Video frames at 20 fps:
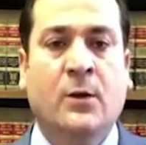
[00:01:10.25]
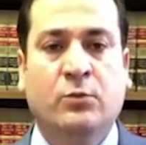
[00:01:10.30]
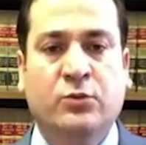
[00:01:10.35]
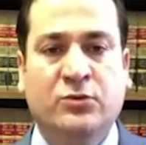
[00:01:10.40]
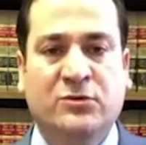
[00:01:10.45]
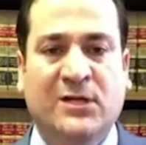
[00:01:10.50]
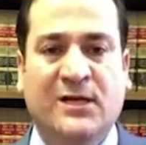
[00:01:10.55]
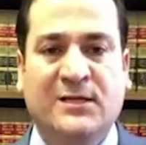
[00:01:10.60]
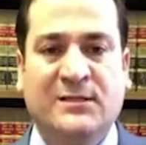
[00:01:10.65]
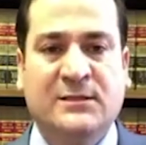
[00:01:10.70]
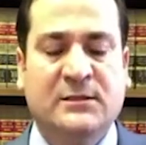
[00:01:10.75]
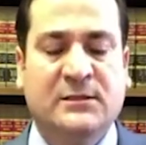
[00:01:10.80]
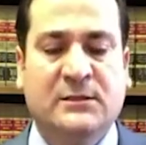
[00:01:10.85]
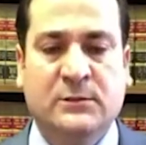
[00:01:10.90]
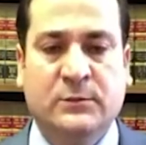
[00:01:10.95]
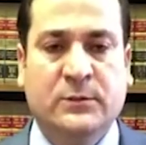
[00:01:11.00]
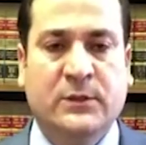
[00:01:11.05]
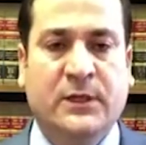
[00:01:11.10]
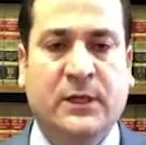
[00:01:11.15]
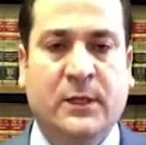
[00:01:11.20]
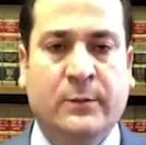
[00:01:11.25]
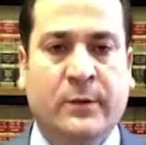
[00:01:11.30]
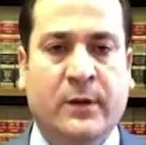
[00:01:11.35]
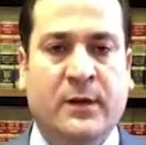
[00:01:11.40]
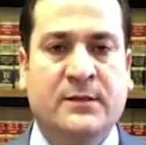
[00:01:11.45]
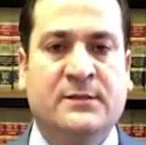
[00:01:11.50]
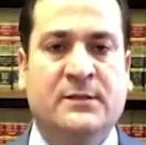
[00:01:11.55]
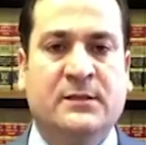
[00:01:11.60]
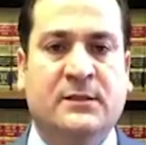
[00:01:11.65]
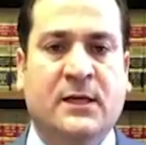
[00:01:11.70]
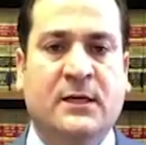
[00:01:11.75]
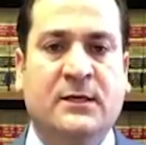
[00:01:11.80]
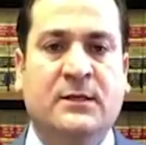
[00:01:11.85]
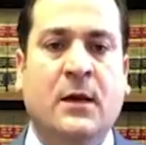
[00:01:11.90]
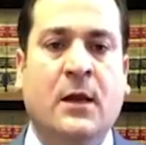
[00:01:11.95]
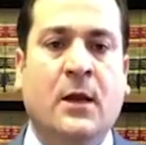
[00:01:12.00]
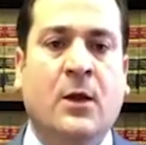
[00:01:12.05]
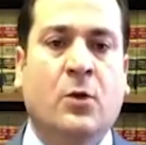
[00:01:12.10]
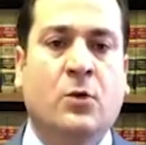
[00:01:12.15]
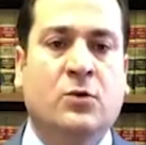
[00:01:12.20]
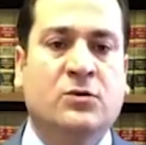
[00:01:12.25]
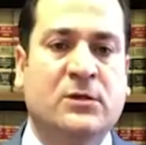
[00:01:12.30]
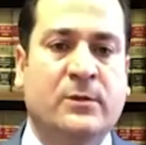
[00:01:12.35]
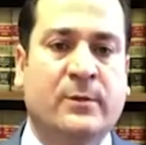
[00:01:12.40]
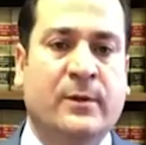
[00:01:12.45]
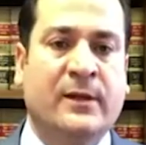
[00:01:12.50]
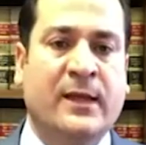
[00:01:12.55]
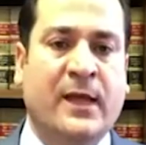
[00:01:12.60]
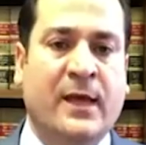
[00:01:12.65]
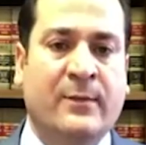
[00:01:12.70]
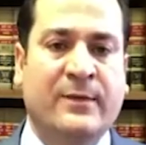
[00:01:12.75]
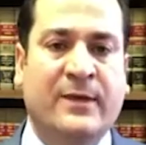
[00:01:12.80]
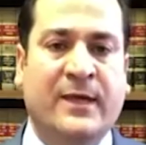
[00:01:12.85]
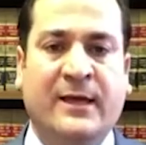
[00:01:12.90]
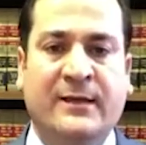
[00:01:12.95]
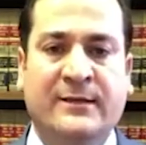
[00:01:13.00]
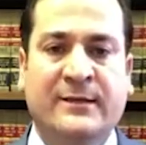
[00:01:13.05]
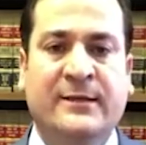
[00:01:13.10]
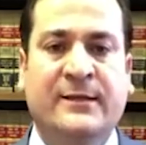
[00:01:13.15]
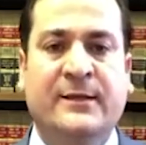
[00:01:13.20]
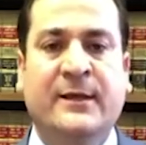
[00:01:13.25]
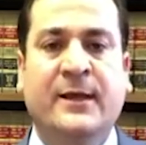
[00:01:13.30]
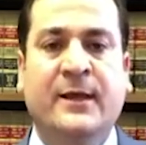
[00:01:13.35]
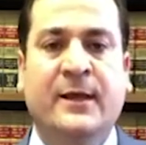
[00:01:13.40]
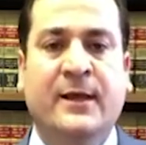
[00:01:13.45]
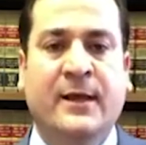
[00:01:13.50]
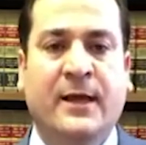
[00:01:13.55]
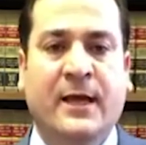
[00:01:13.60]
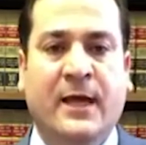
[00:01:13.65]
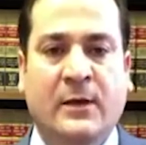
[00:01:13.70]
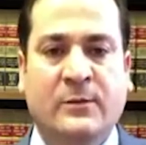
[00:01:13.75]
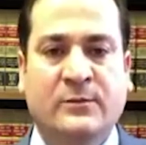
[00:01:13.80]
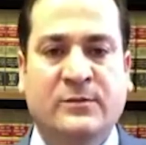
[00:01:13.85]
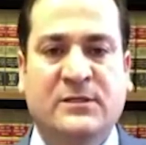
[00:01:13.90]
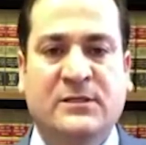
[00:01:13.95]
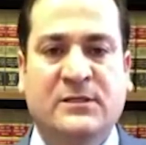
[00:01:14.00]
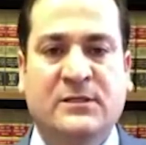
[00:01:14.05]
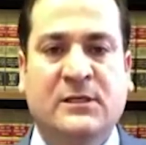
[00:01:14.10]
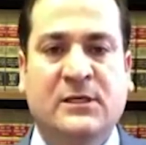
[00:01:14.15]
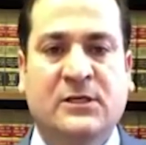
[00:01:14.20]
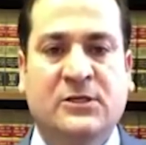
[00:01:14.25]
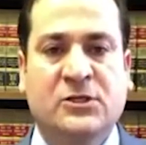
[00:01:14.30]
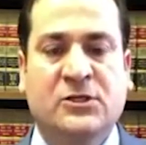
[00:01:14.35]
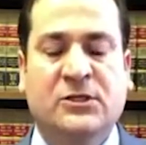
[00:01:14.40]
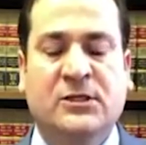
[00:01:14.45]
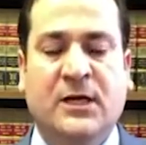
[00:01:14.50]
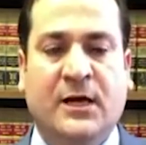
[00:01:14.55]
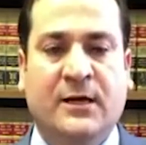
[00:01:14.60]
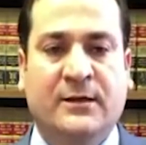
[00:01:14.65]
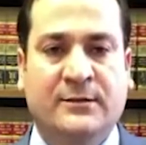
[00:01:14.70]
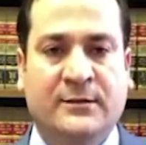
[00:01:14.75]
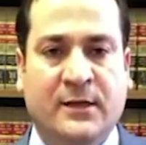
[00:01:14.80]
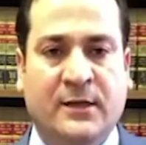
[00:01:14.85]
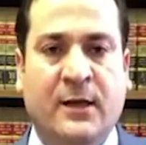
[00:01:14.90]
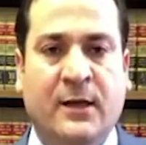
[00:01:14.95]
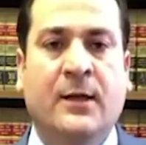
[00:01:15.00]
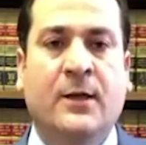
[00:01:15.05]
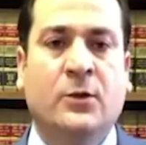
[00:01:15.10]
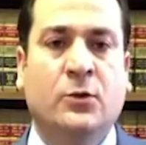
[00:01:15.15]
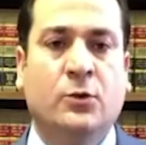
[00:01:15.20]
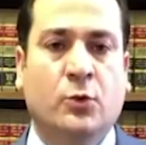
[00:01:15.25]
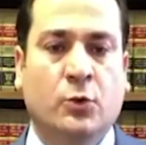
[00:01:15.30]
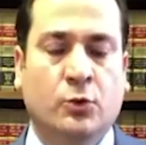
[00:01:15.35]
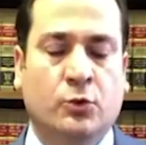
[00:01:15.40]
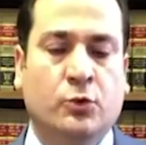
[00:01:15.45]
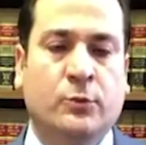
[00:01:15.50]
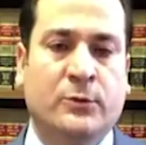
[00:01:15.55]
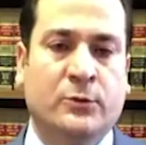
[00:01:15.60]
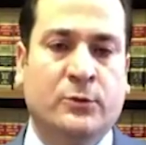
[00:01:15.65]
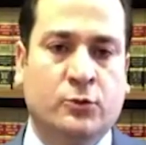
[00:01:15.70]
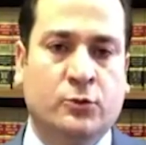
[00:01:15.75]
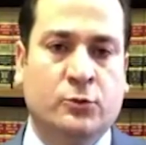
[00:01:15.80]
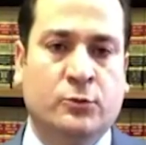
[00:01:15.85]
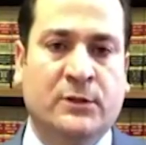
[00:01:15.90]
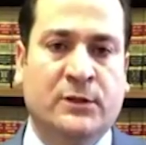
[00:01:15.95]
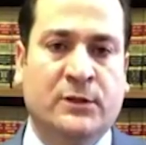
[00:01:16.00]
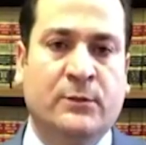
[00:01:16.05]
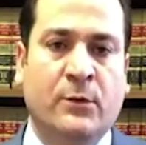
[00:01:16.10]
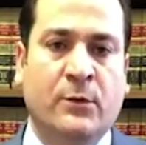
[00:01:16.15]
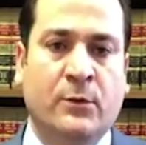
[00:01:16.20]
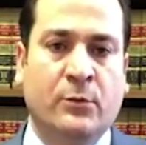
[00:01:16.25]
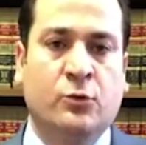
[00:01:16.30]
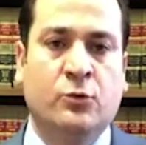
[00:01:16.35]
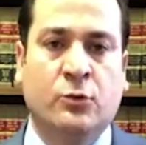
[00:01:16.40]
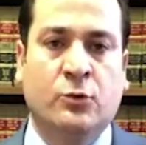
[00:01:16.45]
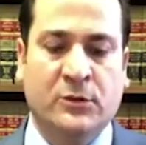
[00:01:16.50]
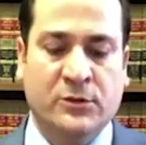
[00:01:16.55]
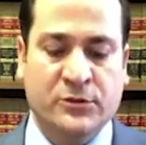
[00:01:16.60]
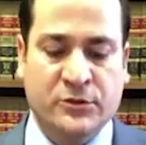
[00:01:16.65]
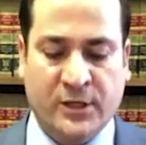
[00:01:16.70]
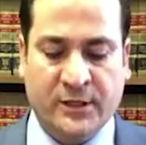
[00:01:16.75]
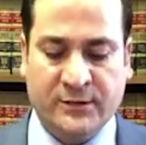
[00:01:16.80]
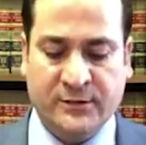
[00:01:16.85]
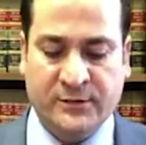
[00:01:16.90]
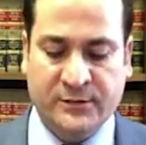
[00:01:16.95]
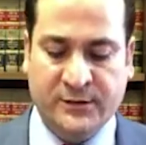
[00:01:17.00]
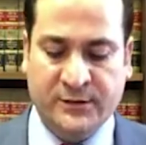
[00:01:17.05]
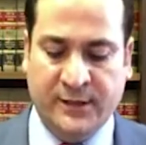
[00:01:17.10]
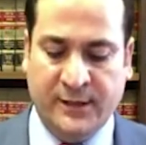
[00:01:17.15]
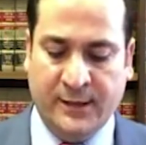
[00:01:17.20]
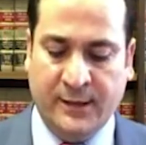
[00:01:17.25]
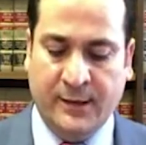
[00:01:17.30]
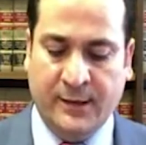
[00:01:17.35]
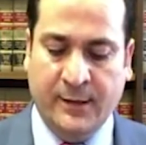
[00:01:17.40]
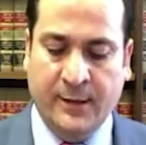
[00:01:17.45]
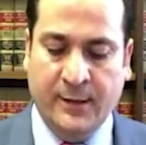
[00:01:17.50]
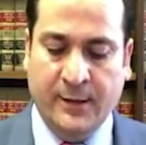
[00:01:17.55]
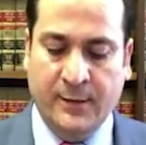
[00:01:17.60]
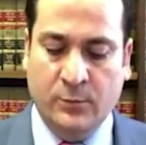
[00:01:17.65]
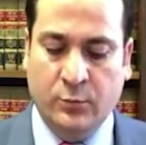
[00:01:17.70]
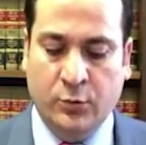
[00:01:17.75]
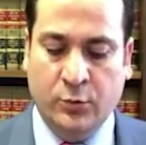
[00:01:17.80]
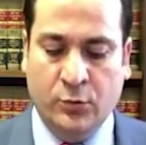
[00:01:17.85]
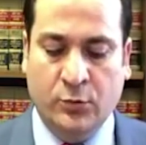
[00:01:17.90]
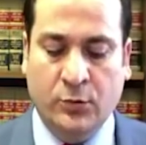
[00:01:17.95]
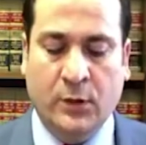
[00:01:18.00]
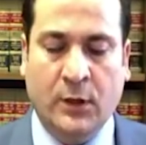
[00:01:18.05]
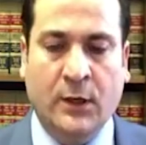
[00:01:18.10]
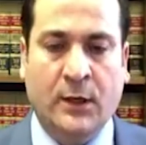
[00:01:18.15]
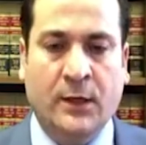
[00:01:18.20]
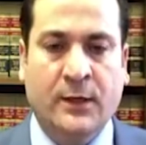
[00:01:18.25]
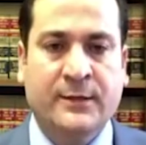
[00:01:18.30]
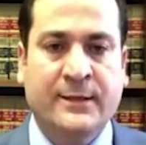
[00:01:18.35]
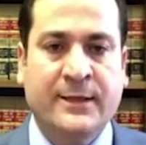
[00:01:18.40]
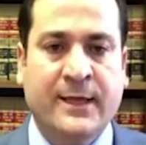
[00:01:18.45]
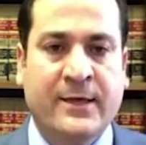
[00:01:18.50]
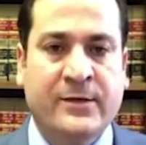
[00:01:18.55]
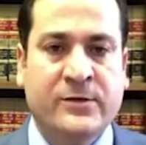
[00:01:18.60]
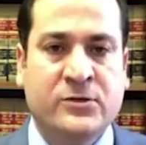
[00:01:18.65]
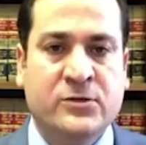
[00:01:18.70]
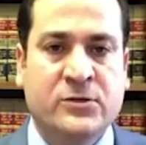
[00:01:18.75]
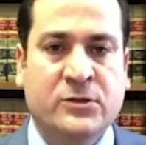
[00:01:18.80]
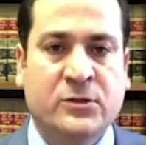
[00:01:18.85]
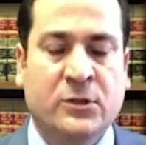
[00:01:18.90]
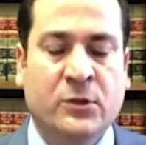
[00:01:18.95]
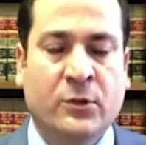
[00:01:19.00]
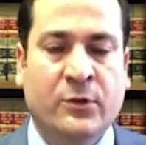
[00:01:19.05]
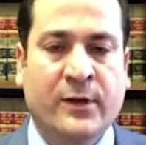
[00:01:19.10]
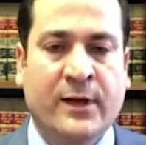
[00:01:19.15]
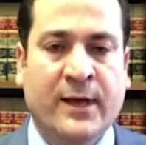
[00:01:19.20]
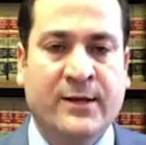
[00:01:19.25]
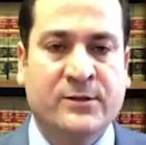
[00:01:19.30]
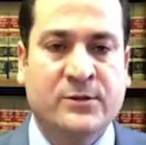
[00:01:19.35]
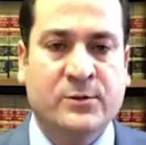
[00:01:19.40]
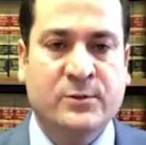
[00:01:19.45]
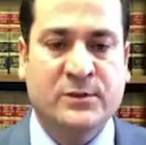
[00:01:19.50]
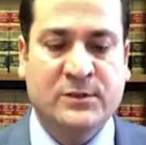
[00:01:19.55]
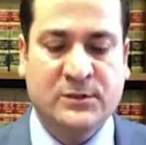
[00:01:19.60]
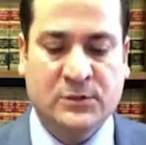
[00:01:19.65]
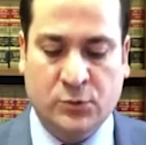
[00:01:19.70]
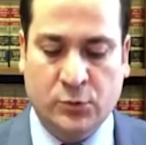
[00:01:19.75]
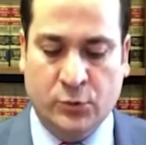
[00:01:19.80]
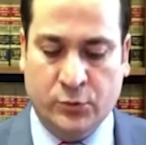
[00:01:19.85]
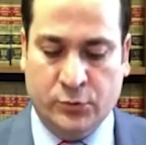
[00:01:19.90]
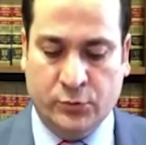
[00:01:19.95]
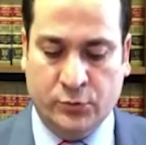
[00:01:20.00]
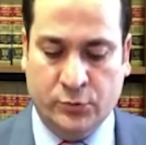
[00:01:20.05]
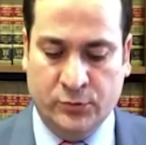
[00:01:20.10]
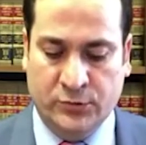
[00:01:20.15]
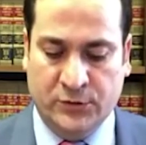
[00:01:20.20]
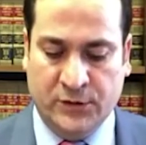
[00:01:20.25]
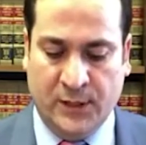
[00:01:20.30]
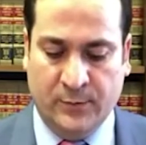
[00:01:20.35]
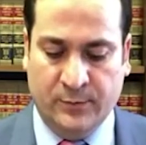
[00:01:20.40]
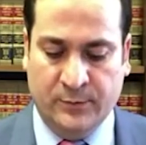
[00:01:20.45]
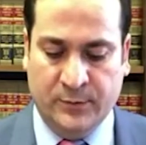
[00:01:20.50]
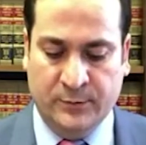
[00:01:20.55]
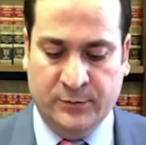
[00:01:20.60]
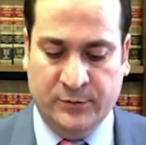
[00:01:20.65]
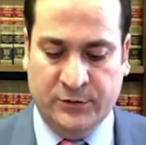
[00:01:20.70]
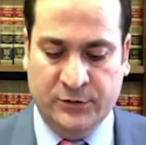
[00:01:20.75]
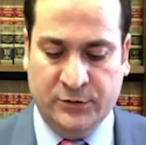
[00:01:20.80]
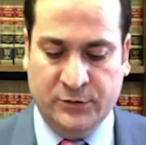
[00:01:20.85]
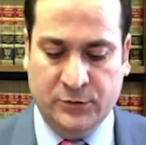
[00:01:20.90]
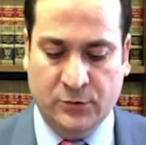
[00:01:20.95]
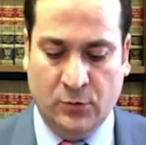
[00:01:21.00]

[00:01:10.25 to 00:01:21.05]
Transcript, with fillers: Bu tarz yatırımları yaparsalar o zaman hem kendileri hem sizi yeşil karta götürme durumları mümkün olacaktır diye bu genç öğrencimizin sorusunu cevaplamış